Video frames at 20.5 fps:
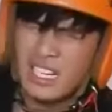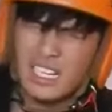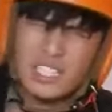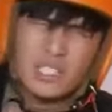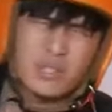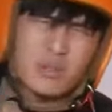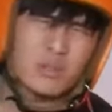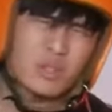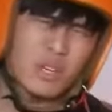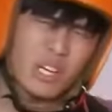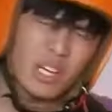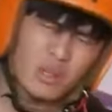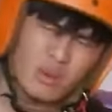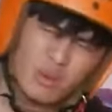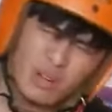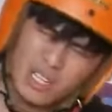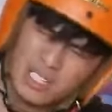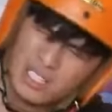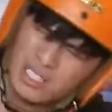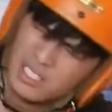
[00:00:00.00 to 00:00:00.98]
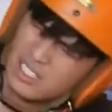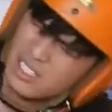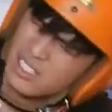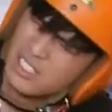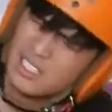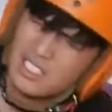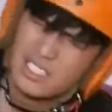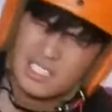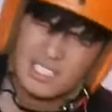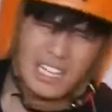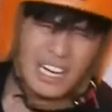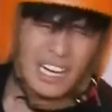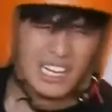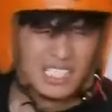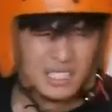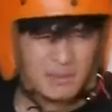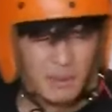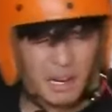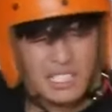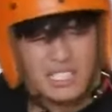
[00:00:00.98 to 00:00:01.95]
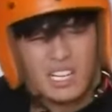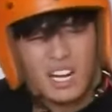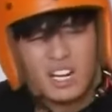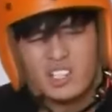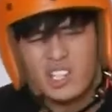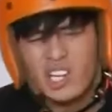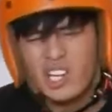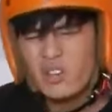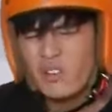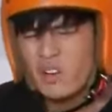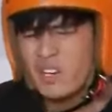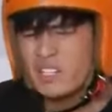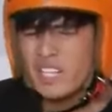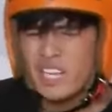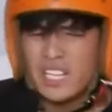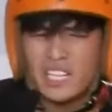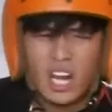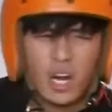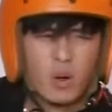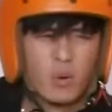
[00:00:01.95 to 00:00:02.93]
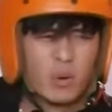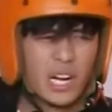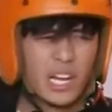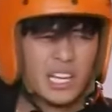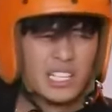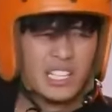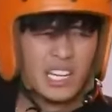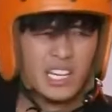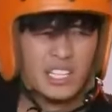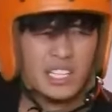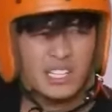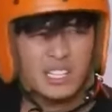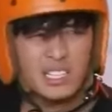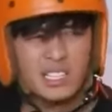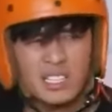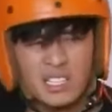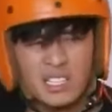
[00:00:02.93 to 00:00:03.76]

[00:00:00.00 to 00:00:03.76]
Anh nhiều chuyện quá. Anh nói bởi anh lo chuyện của anh đi, nói qua đây chi.